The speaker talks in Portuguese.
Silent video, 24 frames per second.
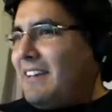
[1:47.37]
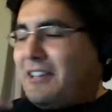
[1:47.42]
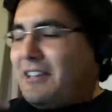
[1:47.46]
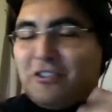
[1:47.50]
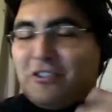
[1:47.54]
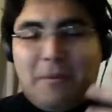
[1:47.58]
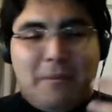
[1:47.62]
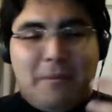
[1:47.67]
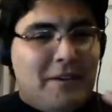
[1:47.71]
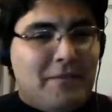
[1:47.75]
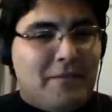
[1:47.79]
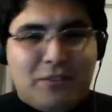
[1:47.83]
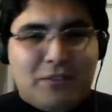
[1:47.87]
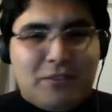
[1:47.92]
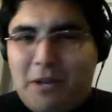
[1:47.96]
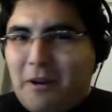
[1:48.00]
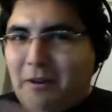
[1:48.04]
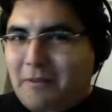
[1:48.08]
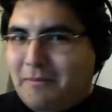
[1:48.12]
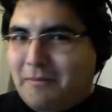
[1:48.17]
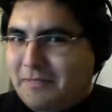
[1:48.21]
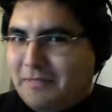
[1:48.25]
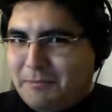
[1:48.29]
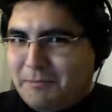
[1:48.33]
que também vou dar
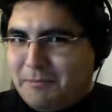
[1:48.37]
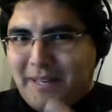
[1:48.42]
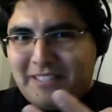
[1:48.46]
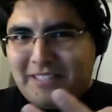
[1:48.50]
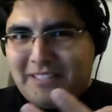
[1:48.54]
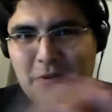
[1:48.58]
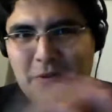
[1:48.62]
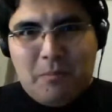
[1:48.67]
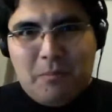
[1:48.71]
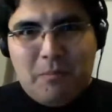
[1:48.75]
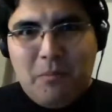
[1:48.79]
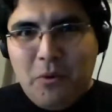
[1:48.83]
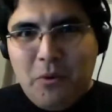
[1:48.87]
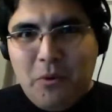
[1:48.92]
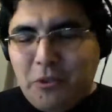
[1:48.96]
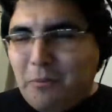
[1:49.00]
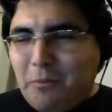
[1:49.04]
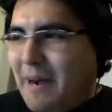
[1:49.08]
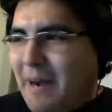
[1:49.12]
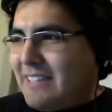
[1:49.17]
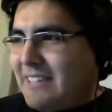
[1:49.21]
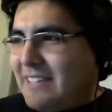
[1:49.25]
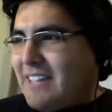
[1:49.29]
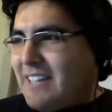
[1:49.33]
uma, uma explicação
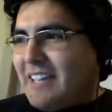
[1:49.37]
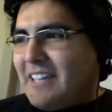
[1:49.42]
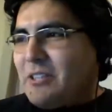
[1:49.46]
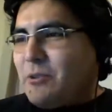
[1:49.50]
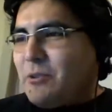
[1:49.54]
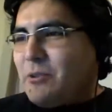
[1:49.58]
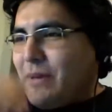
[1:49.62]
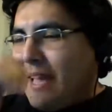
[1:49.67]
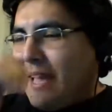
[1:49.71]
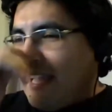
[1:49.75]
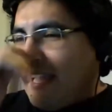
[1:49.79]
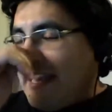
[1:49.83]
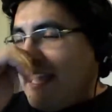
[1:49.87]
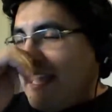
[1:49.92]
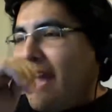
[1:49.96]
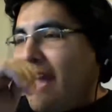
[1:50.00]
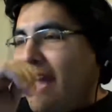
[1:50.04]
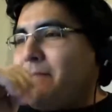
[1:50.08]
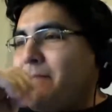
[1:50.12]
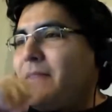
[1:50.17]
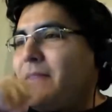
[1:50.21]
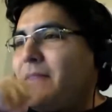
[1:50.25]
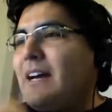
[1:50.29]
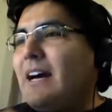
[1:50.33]
muito básica aqui do que, que ele
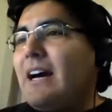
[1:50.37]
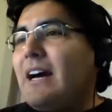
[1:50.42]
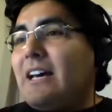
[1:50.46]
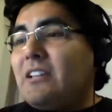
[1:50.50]
é.